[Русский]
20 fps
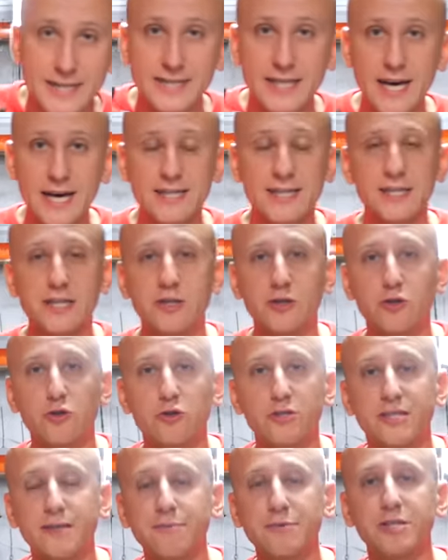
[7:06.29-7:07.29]
надо
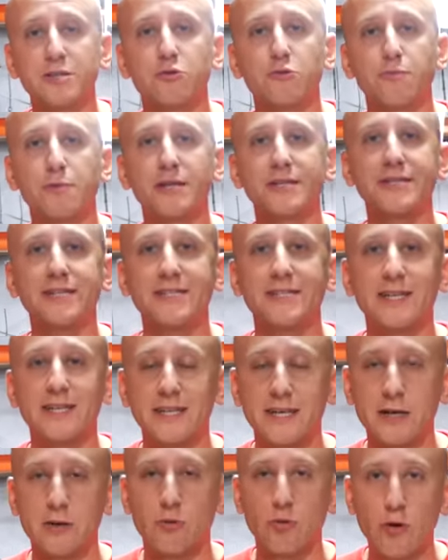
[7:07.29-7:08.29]
еще заменить
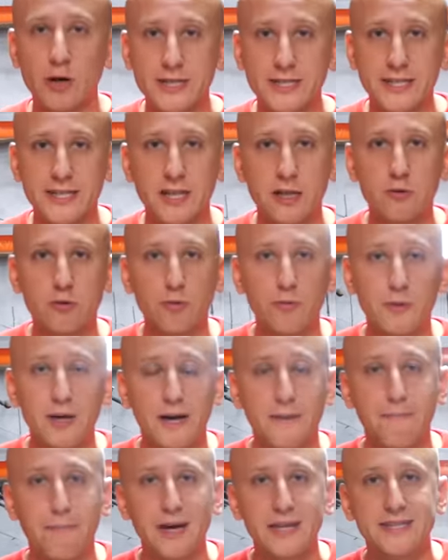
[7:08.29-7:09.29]
уплотнительные кольца на
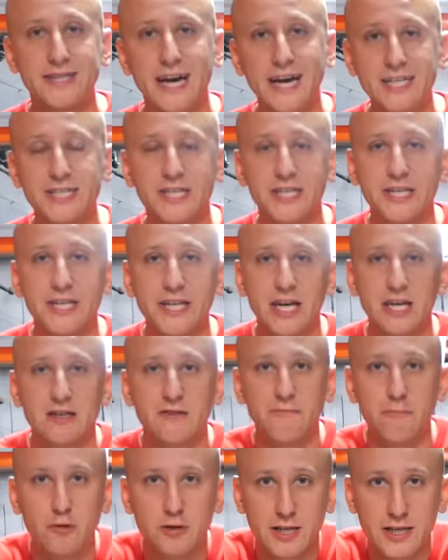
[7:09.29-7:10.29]
трубках подачи и
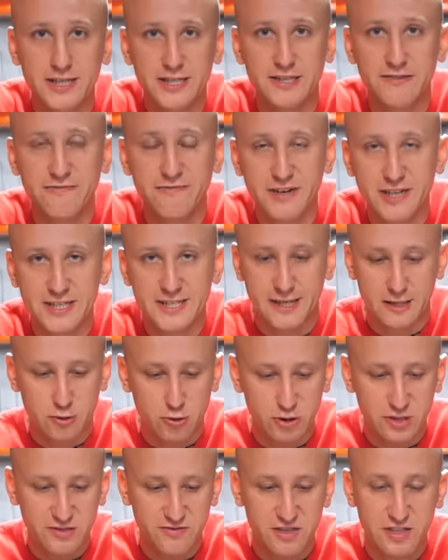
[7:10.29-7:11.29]
отвода антифриза.
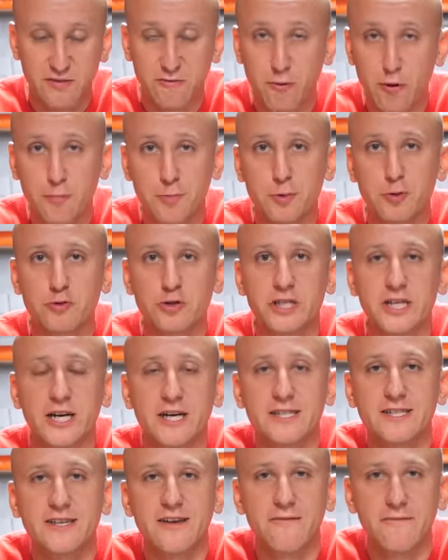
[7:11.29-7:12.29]
То есть всего
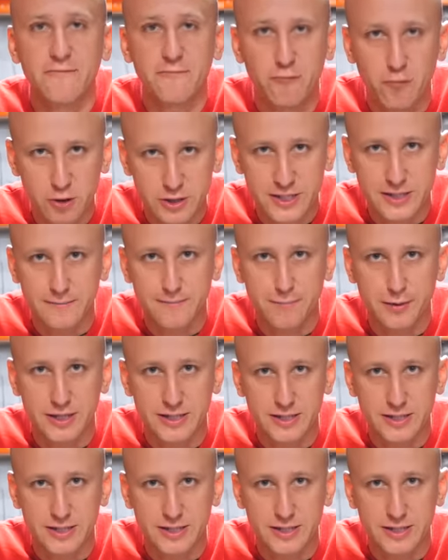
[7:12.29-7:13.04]
получается 8